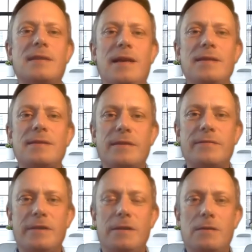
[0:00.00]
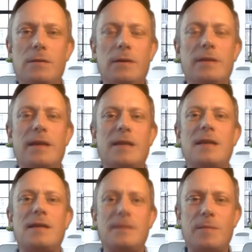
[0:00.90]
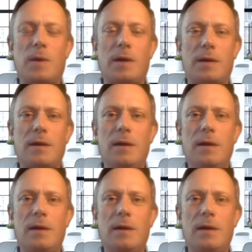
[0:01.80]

alles nicht will, äh, der das alles nicht mag.